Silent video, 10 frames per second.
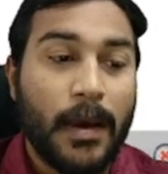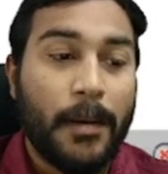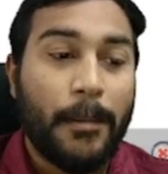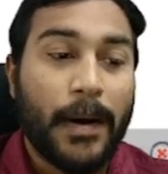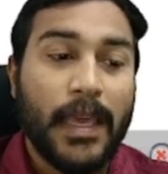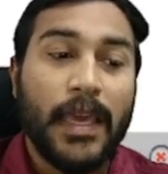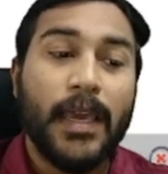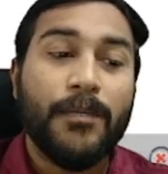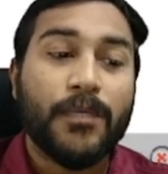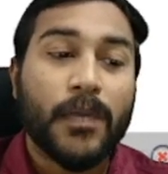మరి
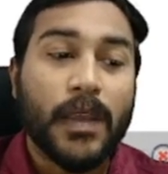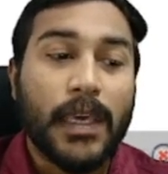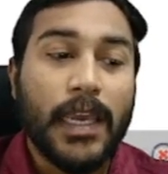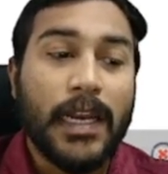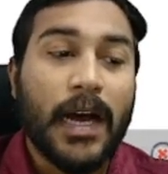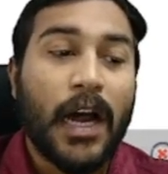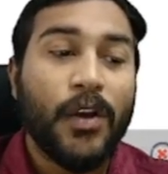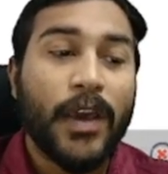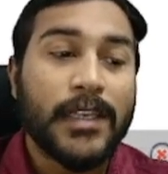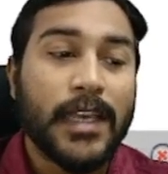ఈ
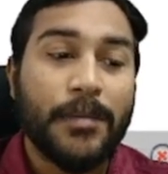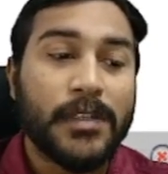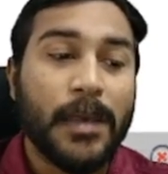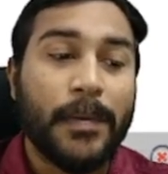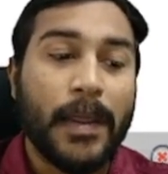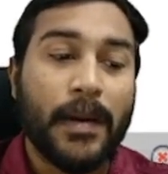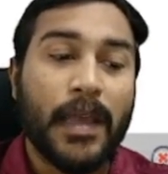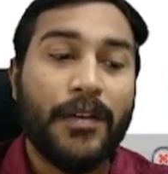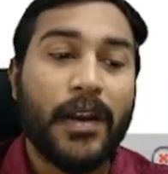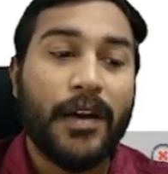నాలుగు ఎగ్జామ్స్కి ప్రిపేర్
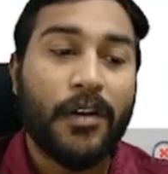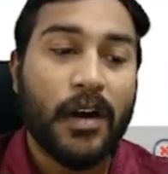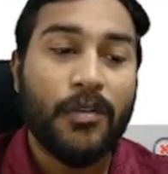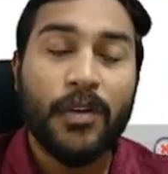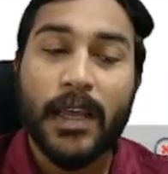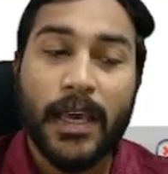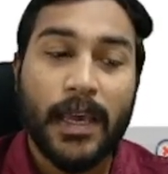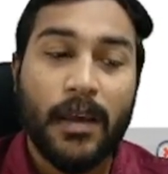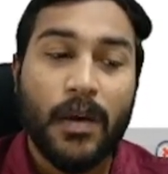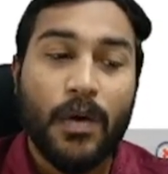అయ్యే వాళ్ళు ఎవరైనా ఉంటే
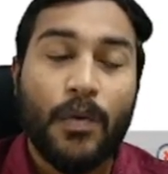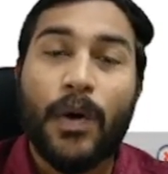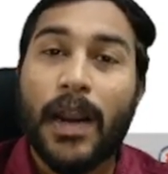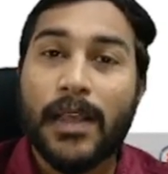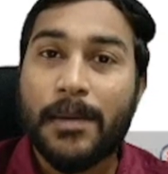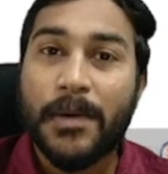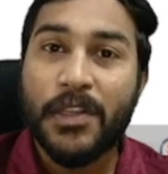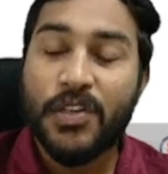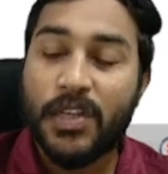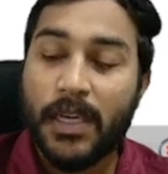వాళ్ళకి
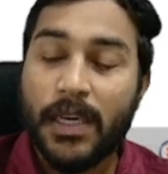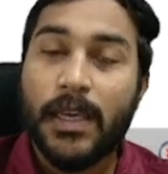సంబంధించి